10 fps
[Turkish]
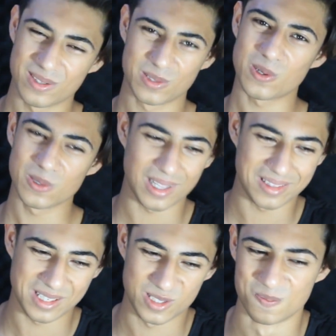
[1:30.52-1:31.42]
evet oldu
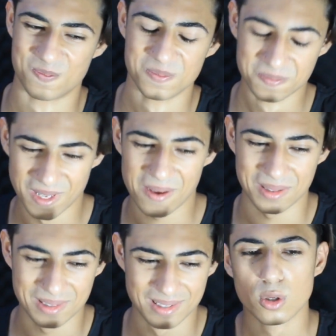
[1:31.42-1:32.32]
Altaycım.
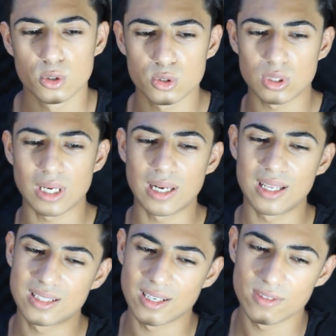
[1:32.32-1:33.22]
Evet. Küçükken
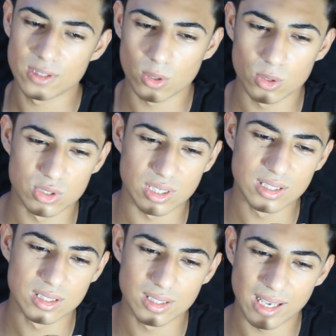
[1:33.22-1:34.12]
en sevdiğin
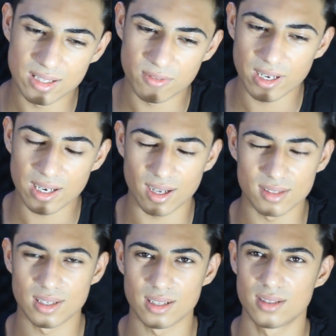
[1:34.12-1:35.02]
oyuncağın neydi ve
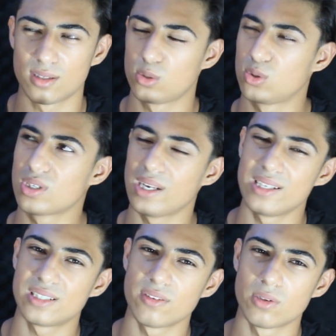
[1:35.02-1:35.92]
adı neydi? Küçükken
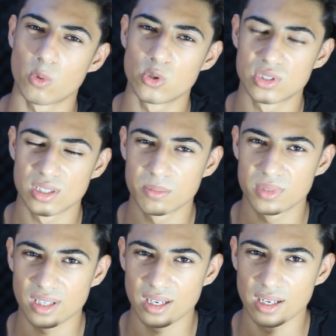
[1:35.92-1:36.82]
en sevdiğim
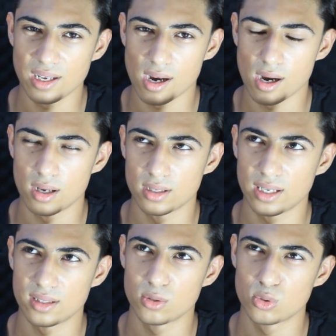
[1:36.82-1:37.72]
oyuncağım bir tane
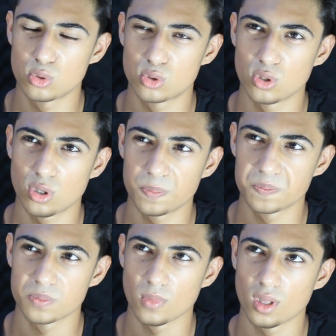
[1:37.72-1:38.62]
neydi dur düşünüyorum.
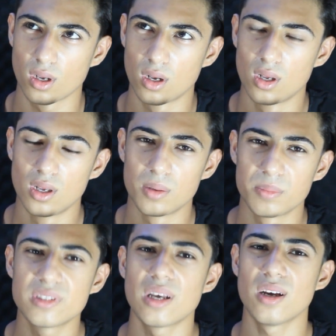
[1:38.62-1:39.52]

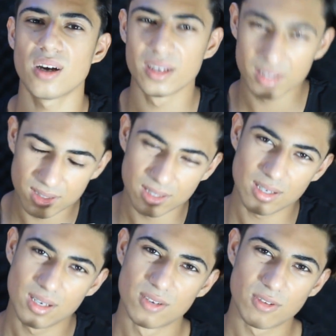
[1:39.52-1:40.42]
Bir tane
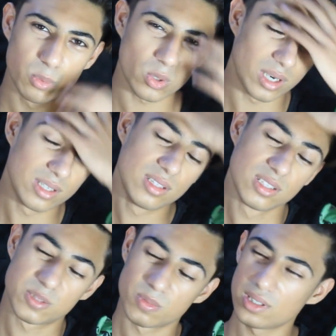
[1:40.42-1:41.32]
ayıydı ve bu ayının
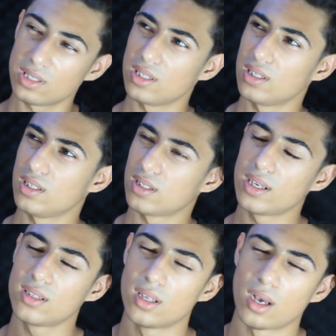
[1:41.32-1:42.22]
ismi
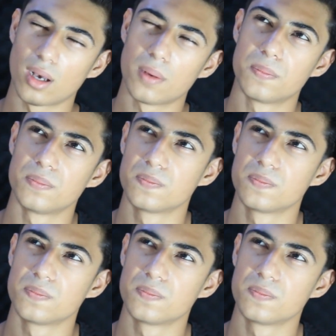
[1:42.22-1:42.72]
neydi ya?